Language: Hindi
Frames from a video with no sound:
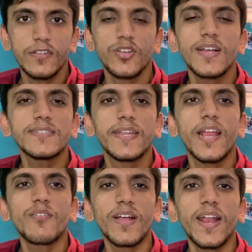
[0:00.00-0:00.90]
तो गैस
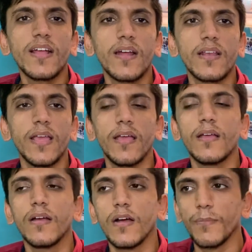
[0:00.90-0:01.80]
डिनर वगैरह कर लिया है
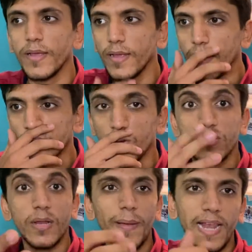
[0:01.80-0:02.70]
अभी थोड़ी
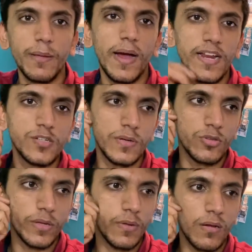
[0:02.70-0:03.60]
देर पहले ही बारिश बंद
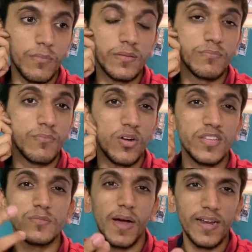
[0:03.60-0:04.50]
हुई मतलब अभी बहुत
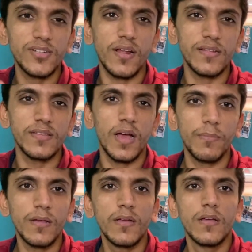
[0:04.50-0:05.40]
तेज़ बारिश आ रही थी यहाँ
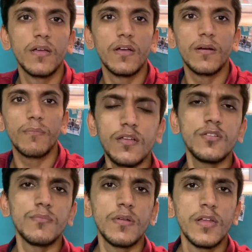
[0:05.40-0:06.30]
पर
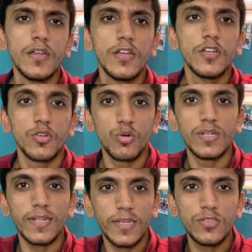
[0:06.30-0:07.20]

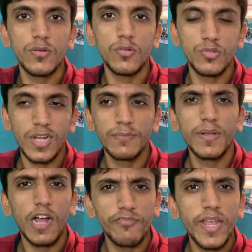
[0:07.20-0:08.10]
गुजरात के जो गुजरात में
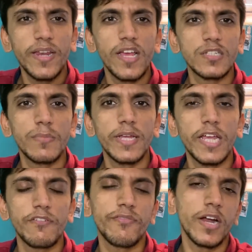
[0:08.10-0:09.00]
काफ़ी एरियाज़ में
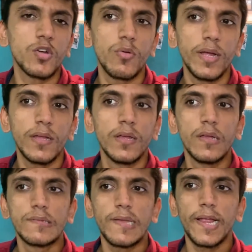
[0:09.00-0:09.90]
ये इफेक्ट हुआ है
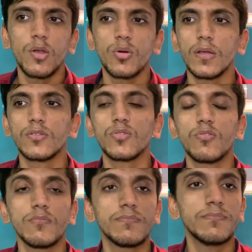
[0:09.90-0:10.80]
साइक्लोन का सो
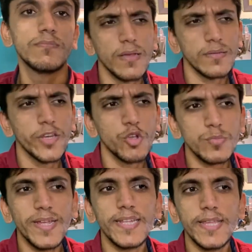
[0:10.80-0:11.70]
न्यूज़
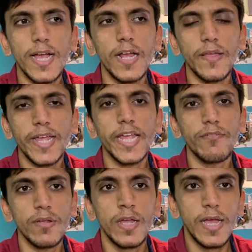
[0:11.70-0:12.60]
में ये दिखाया था
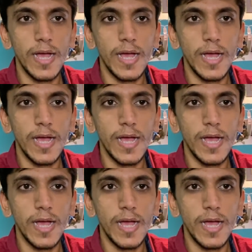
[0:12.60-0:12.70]
कि